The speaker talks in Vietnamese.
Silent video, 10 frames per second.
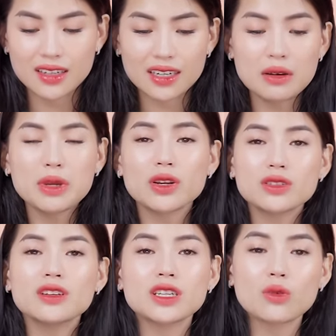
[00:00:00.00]
Đây mình nói
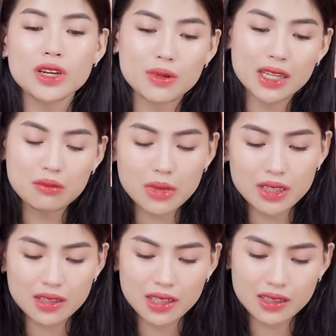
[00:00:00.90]
dựa trên quan điểm cá nhân
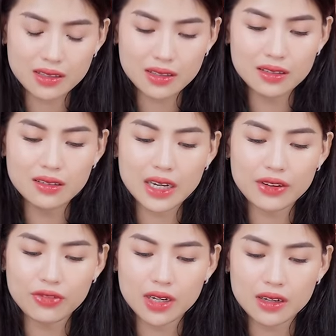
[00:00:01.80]
mình thôi nha. Từ
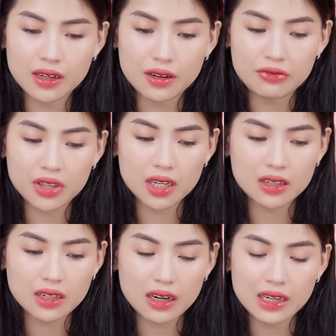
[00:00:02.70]
cái phần viền
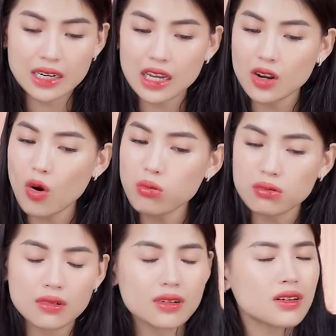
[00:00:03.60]
đến cái cúc
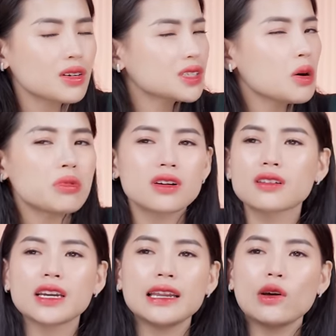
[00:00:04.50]
nó trông
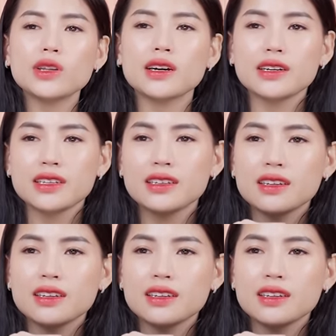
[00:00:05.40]
cực kỳ lỗi thời.